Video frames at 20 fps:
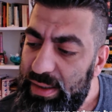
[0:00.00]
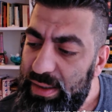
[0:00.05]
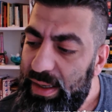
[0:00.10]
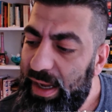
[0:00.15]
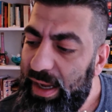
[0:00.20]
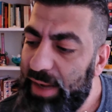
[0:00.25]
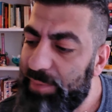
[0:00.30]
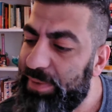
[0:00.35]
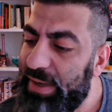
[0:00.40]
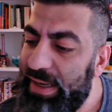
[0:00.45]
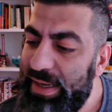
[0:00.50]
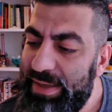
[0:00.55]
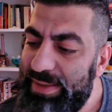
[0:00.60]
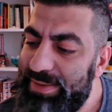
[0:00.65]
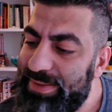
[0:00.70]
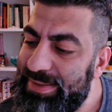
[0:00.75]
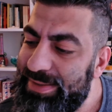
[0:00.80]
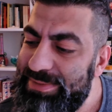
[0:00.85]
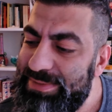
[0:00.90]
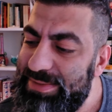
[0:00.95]
aber er
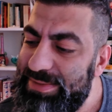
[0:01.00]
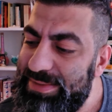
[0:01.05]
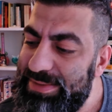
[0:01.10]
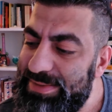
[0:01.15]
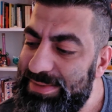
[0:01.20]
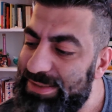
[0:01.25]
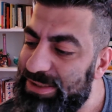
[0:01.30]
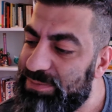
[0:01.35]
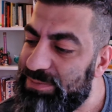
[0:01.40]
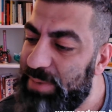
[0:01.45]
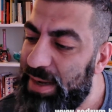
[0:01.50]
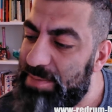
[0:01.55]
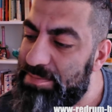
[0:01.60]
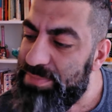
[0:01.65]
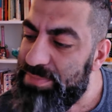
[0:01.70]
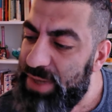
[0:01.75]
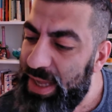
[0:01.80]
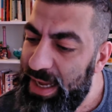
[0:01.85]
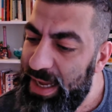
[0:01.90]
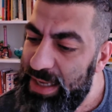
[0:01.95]
nennt ihn nicht beim
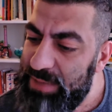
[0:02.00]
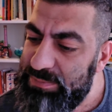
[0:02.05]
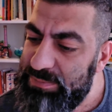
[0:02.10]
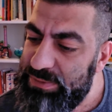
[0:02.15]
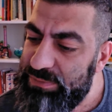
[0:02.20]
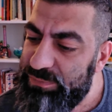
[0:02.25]
Namen,